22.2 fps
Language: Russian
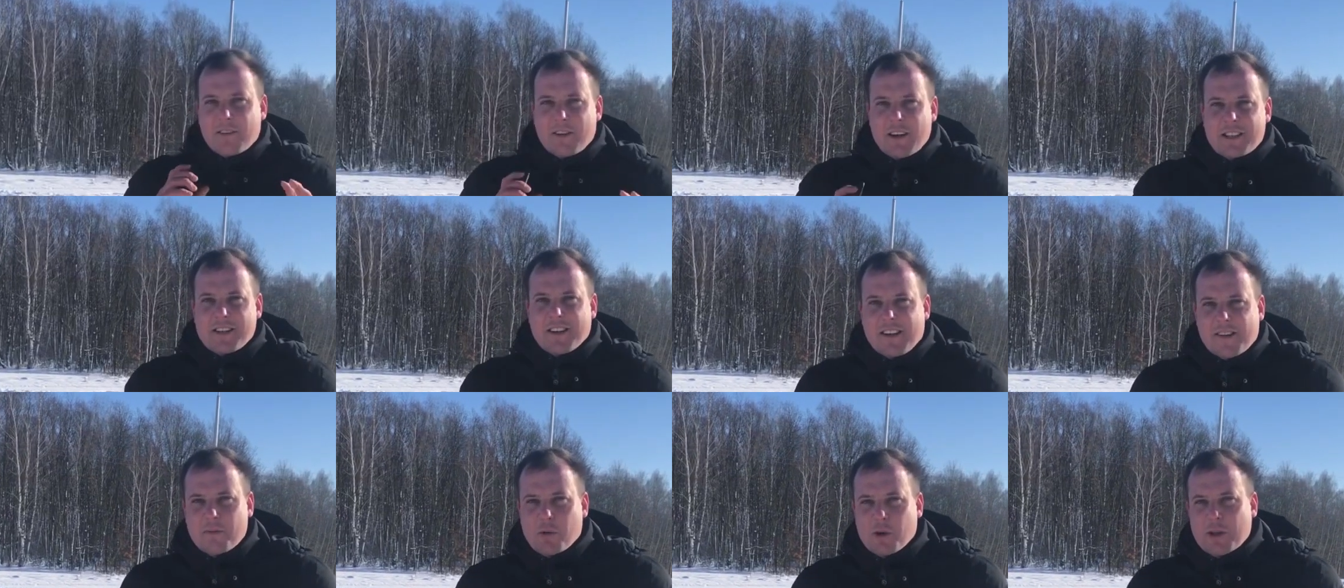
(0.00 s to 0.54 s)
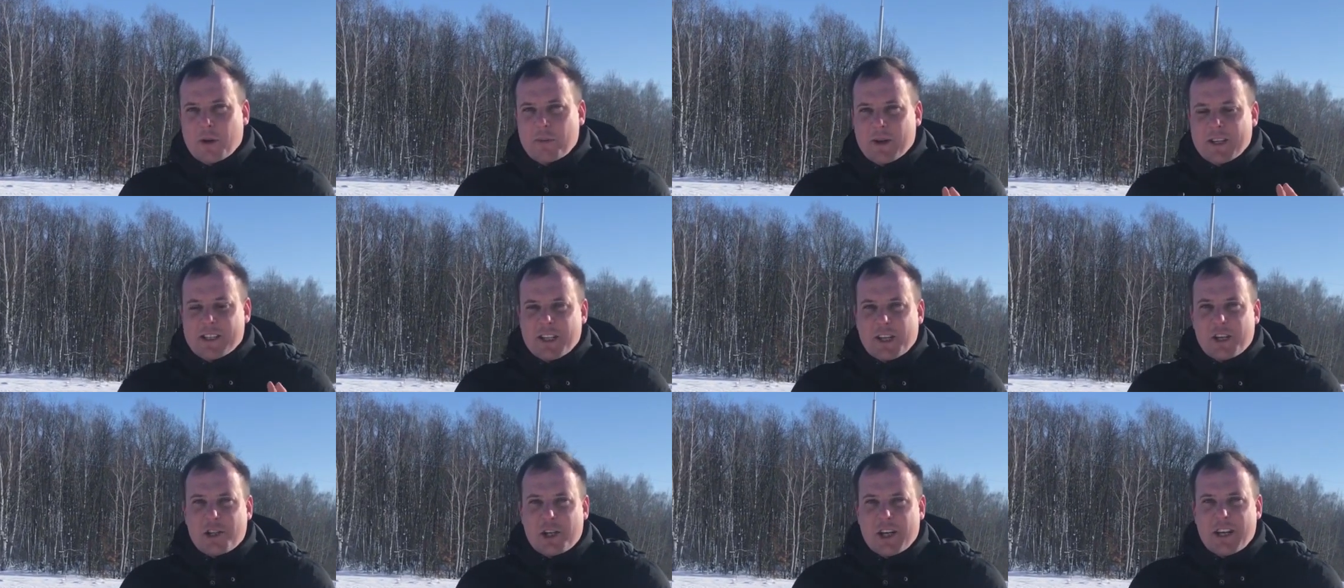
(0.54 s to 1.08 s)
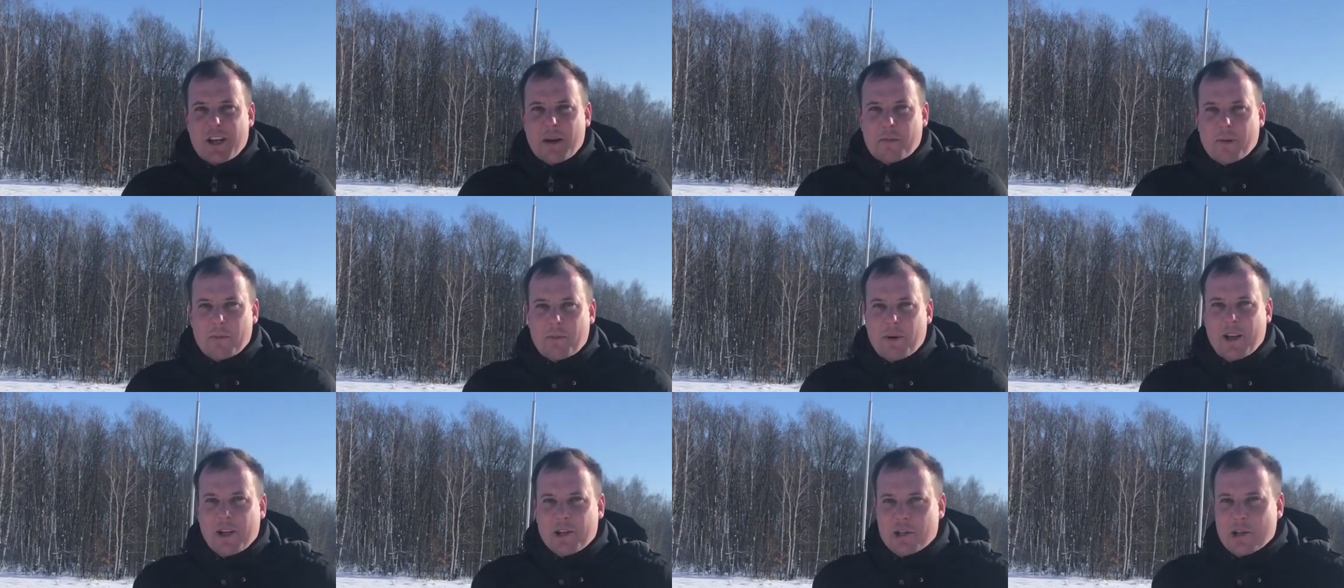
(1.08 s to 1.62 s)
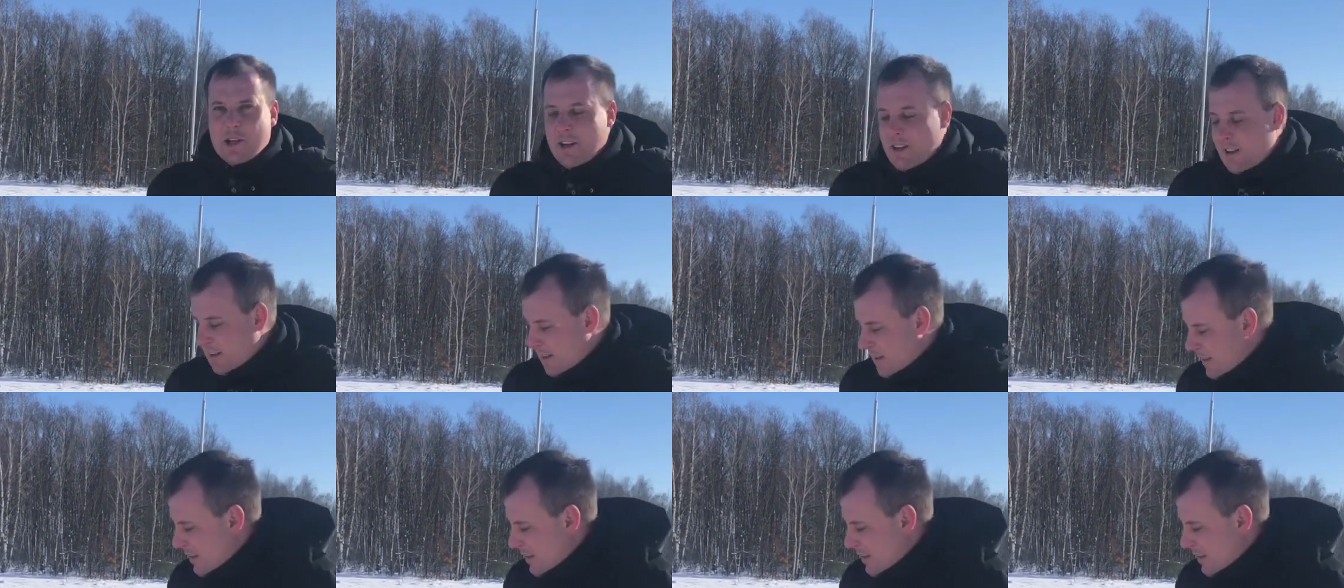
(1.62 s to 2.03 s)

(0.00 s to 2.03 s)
давайте рассмотрим эти решения поближе.